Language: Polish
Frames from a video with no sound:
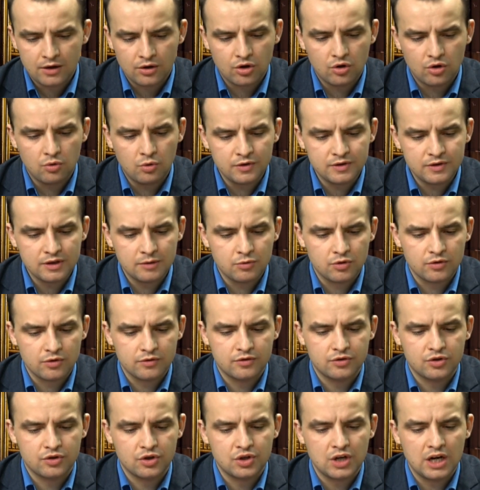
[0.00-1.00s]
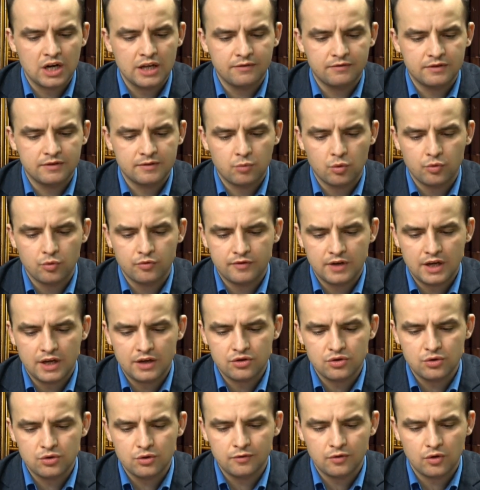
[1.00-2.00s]
głosem rozgrzeszali
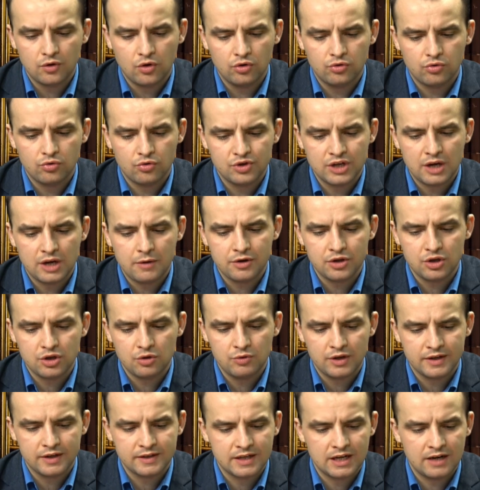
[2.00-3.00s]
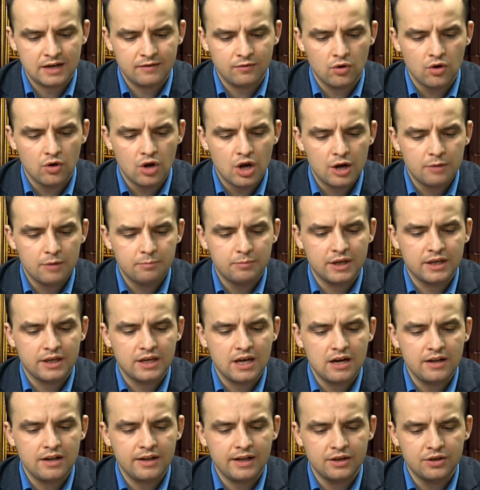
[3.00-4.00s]
współwięźniów, odróżniała się jaskrawo
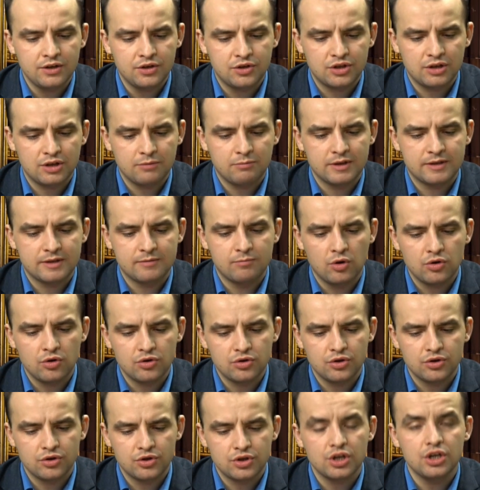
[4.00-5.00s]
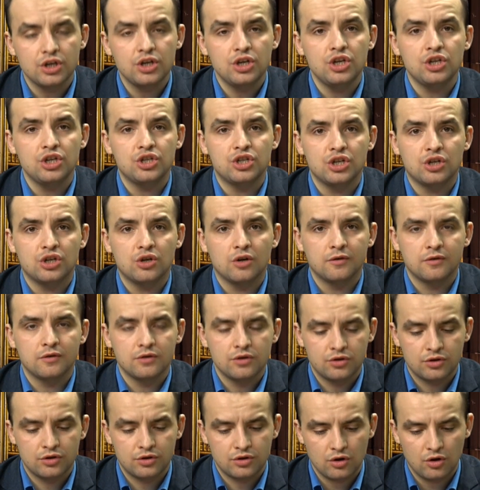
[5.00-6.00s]
piekielna iście bezbożność i
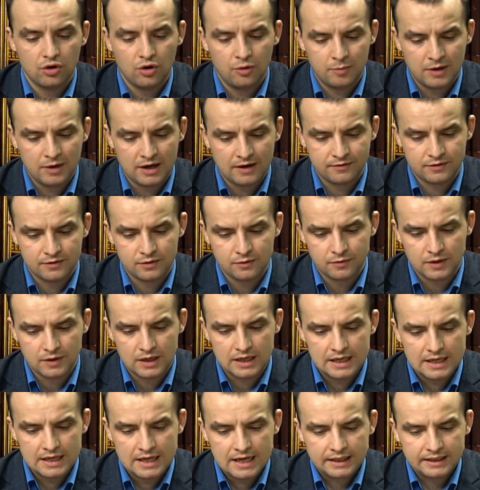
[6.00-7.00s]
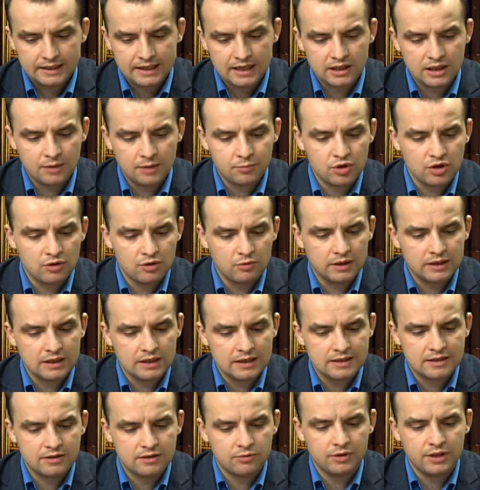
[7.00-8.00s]
dzikość oprawców. Tak na przykład
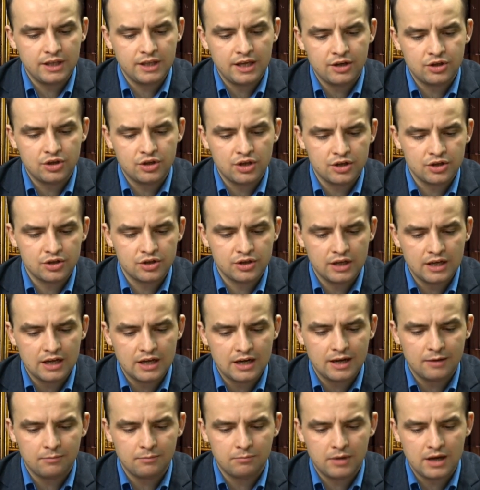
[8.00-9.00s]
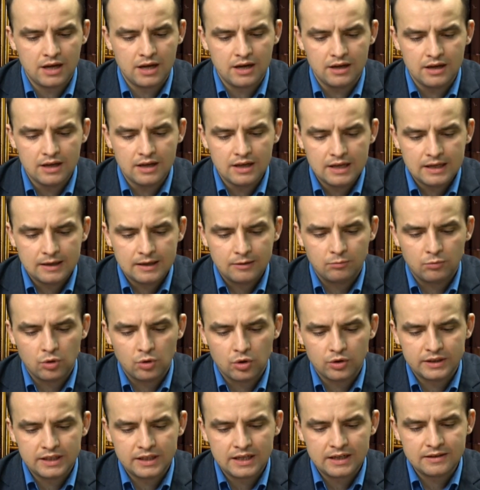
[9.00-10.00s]
słynnej księżnej Lambel
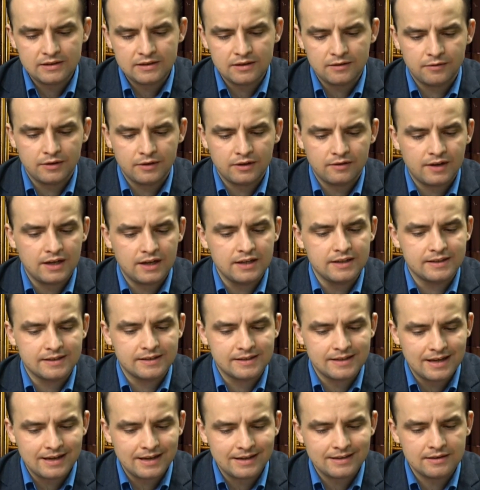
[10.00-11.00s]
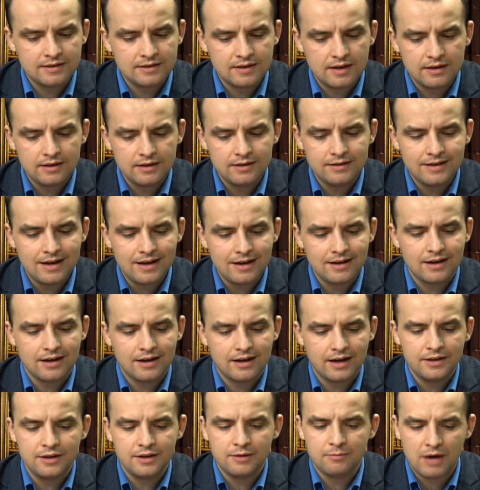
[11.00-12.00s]
mordercy wyrwali serce jak
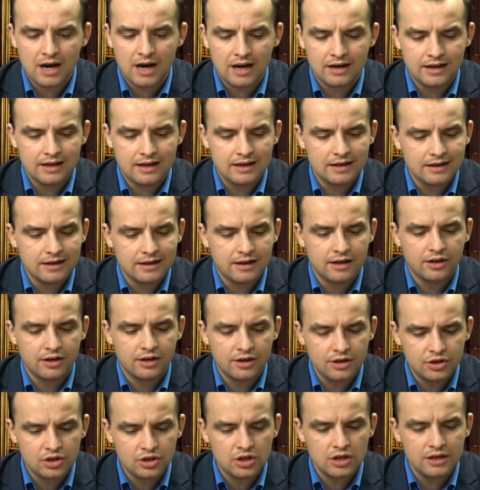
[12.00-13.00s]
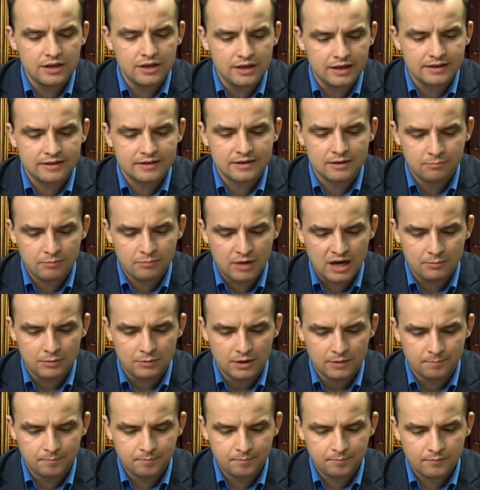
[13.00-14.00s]
kanibale gryźli je
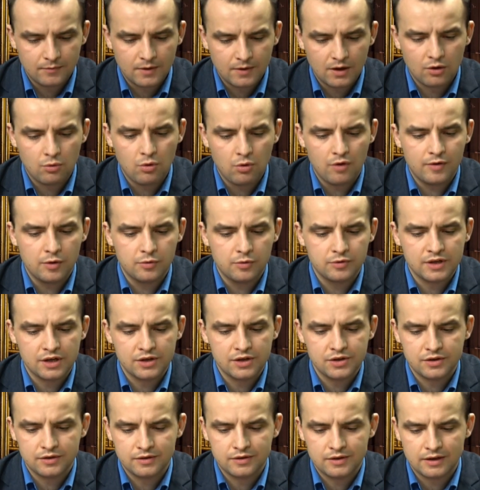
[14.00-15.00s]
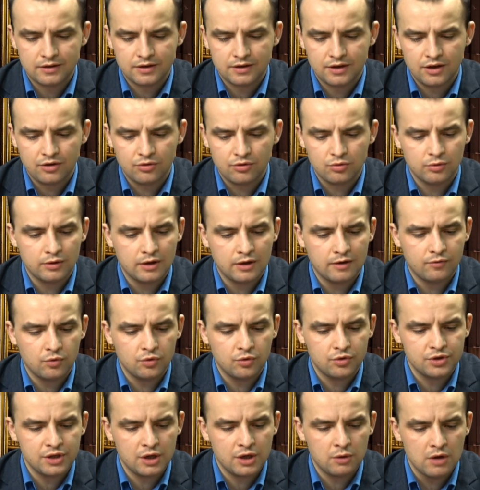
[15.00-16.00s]
zębami. Głowę zaś zatkniętą na
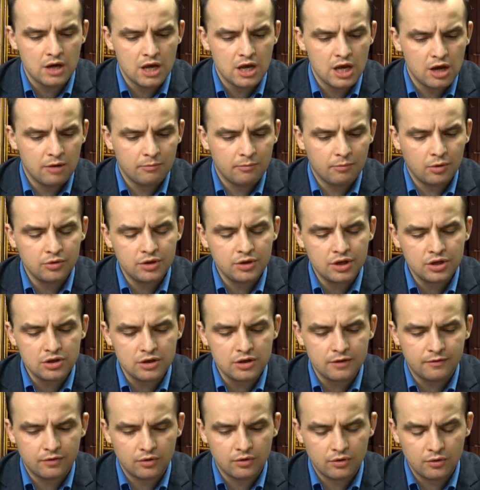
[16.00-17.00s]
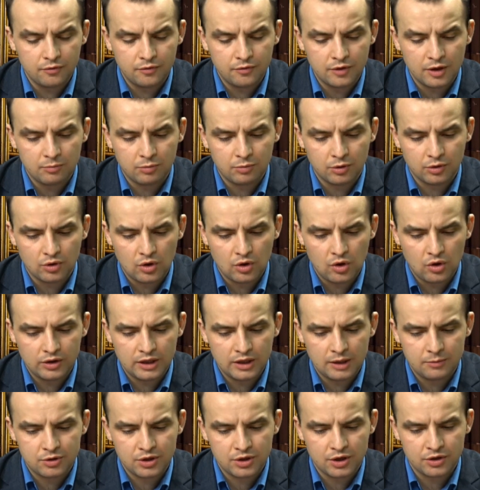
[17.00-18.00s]
włócznię ponieśli w triumfie pod
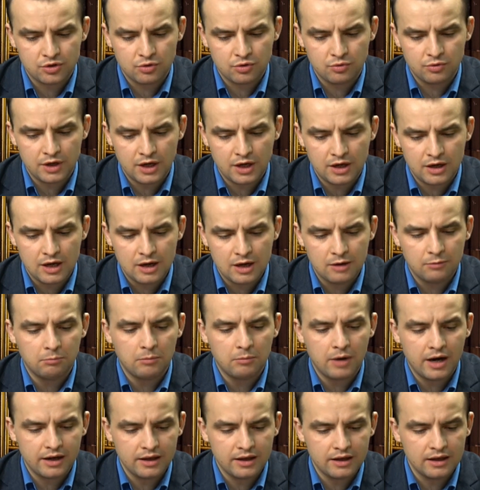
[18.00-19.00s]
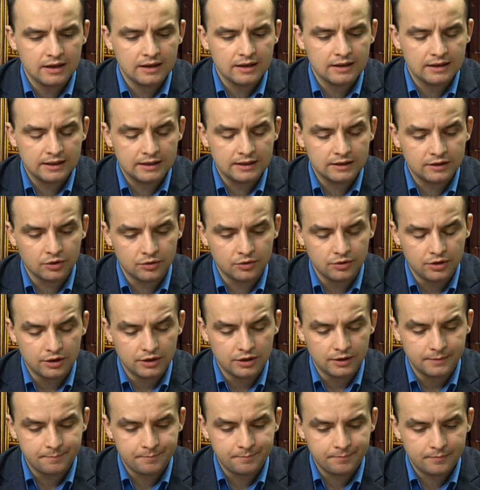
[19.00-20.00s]
okna przyjaciółki Marii
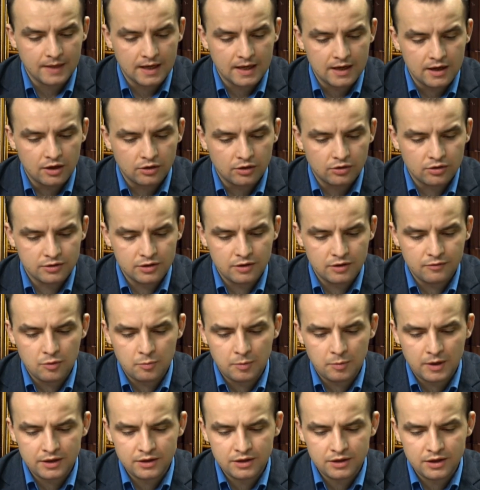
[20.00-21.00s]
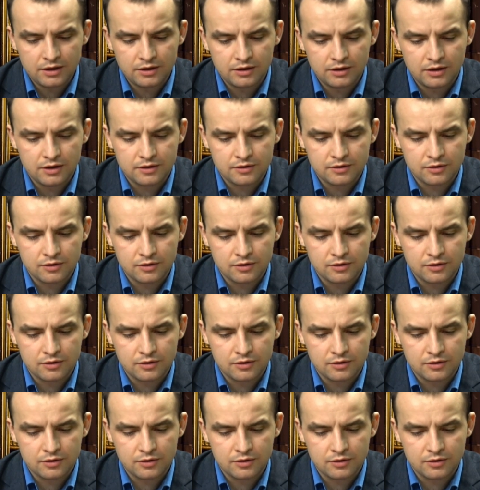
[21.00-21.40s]
Antoniny. To znowu pannie de